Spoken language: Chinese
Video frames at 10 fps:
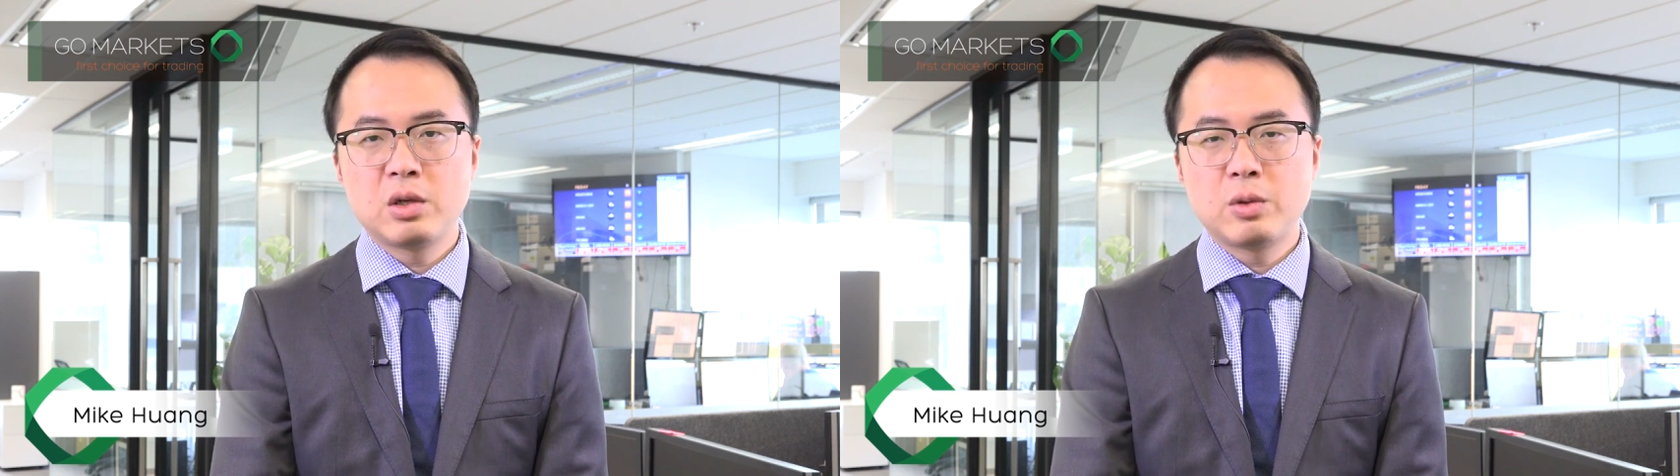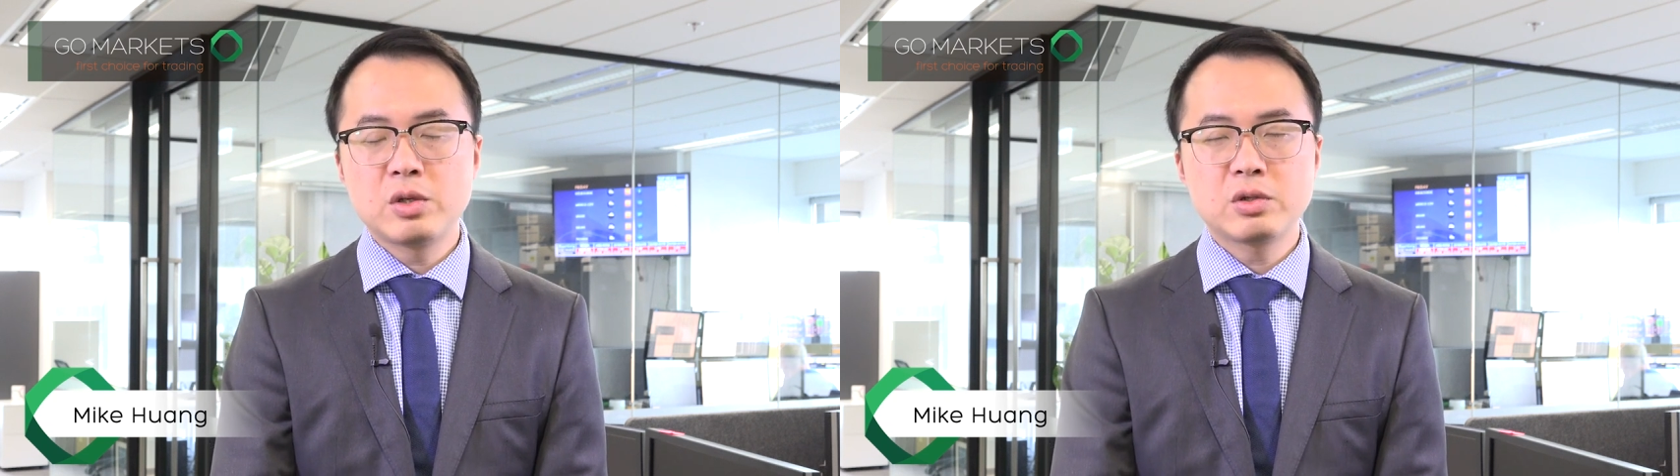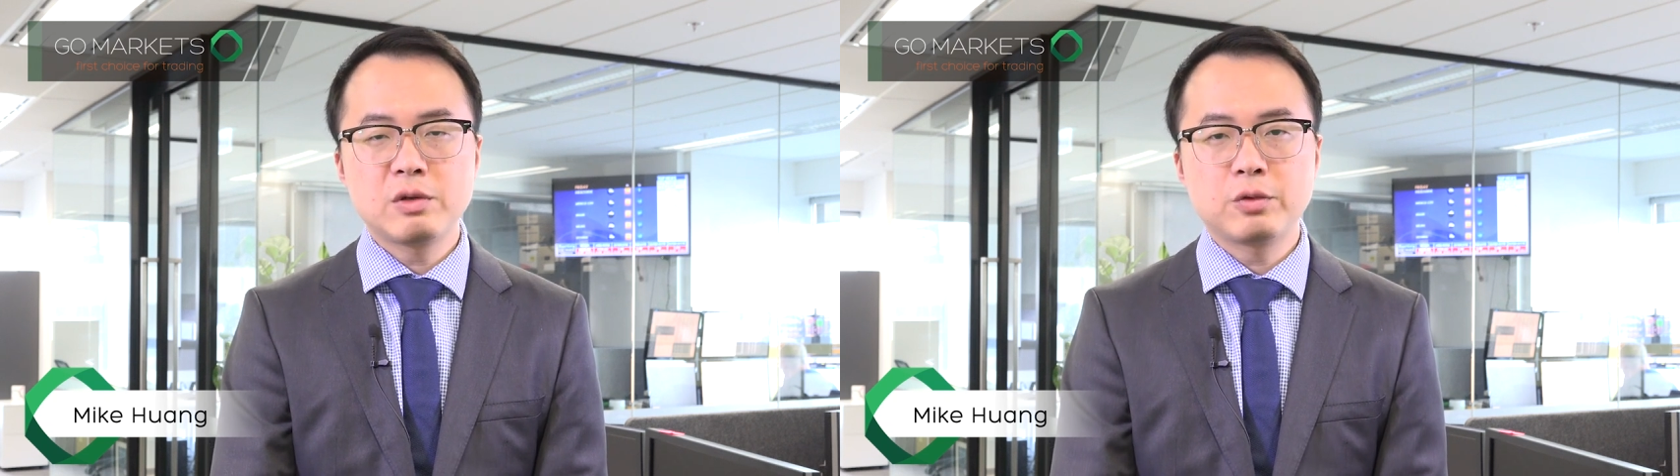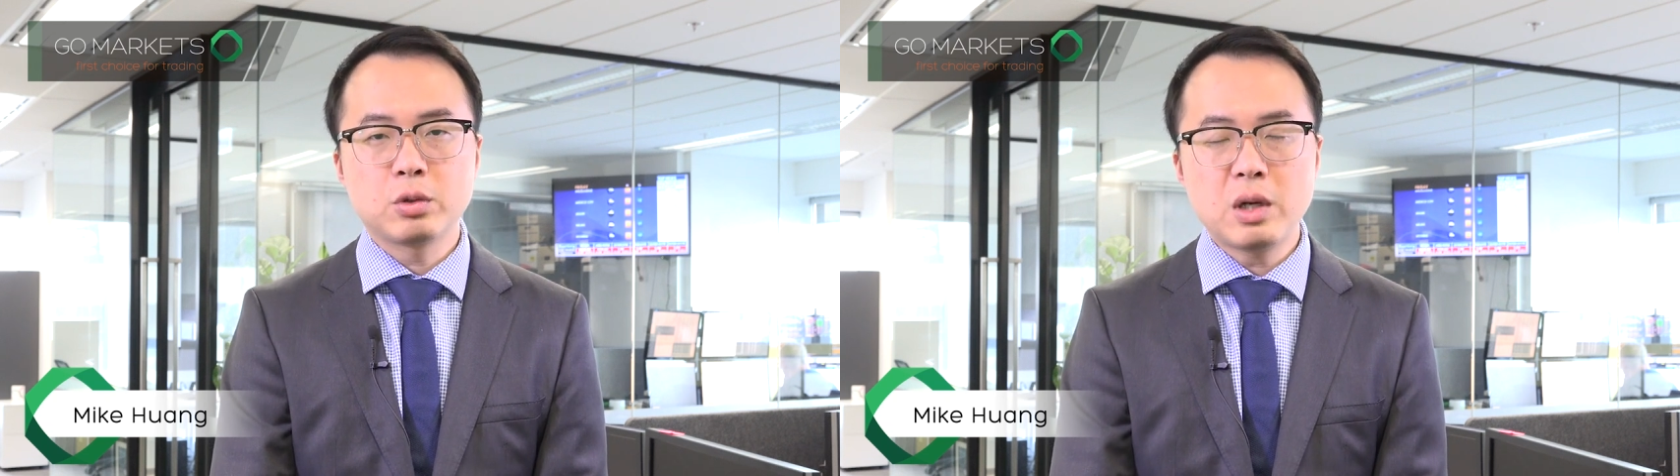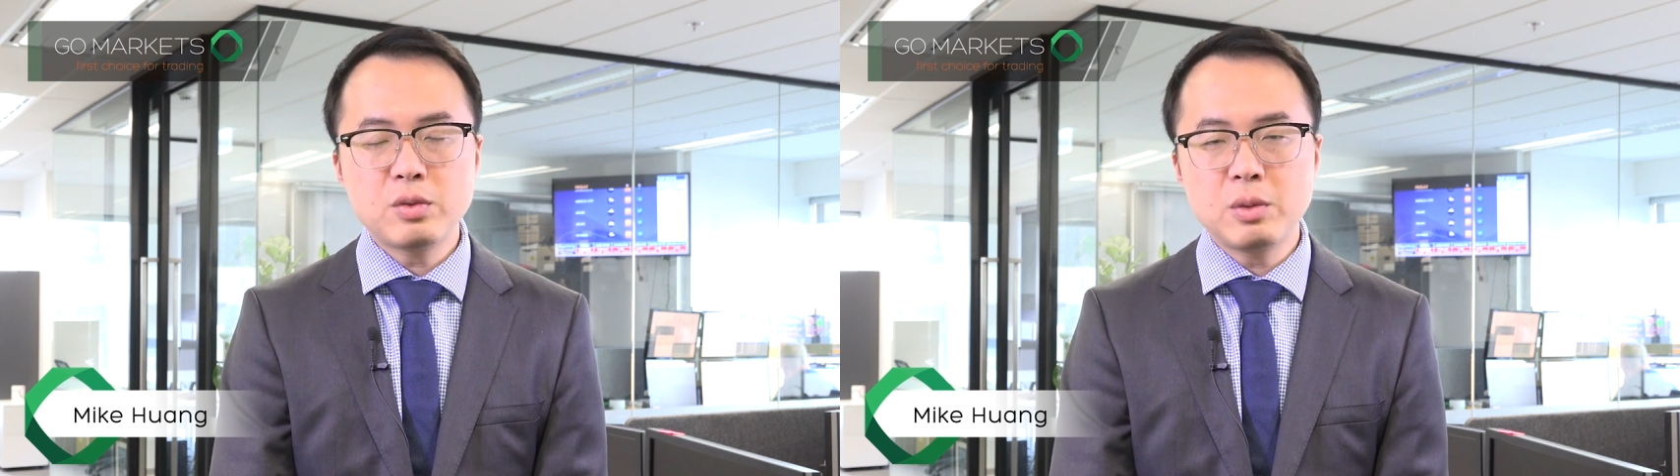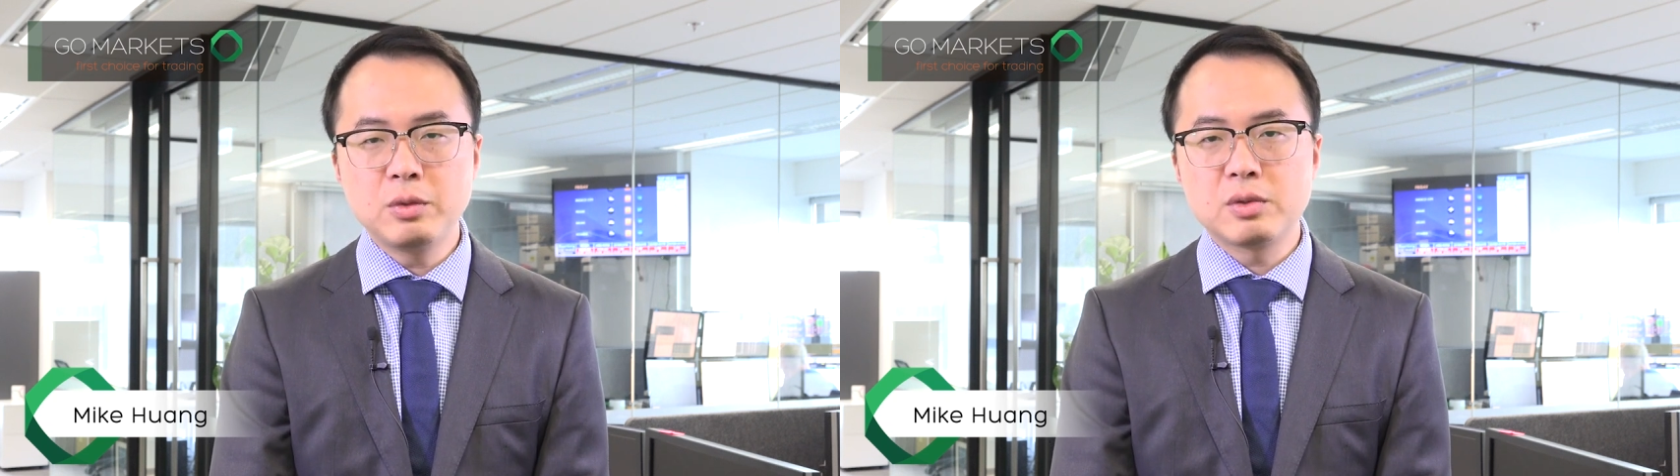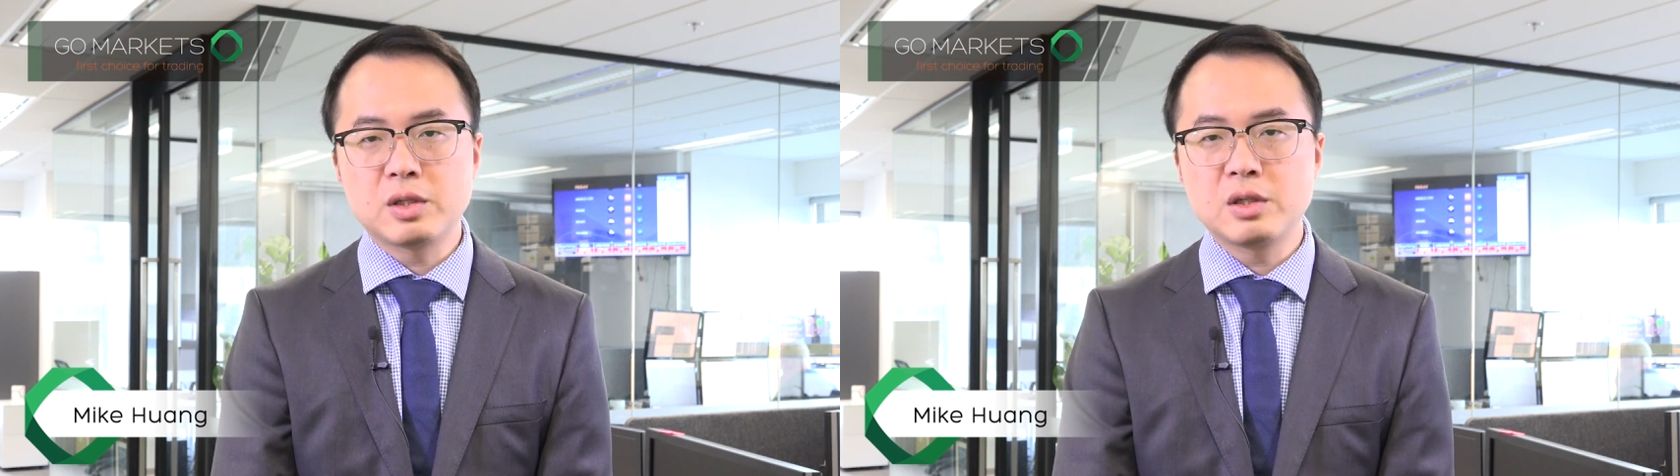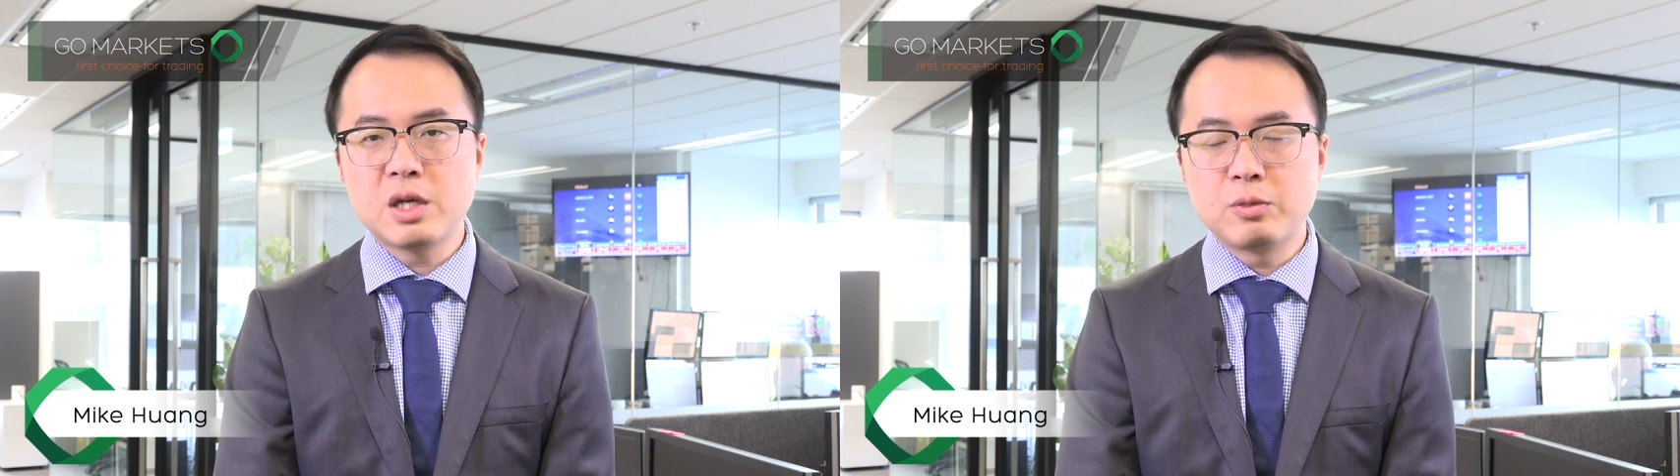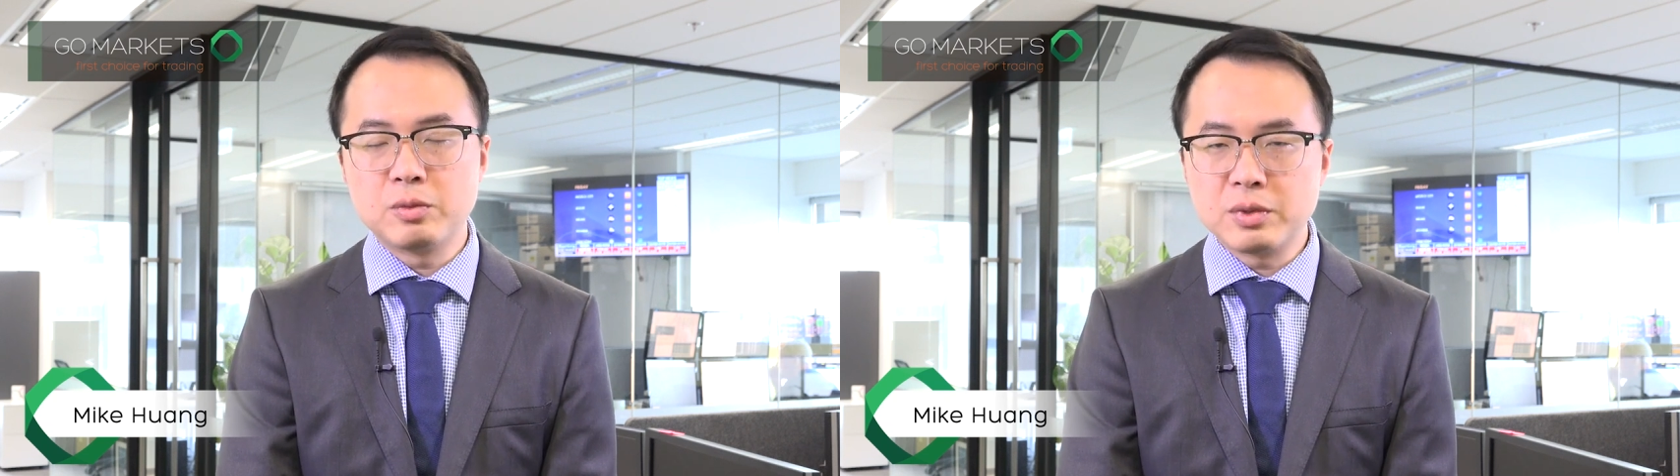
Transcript: 维州政府突然宣布这个项目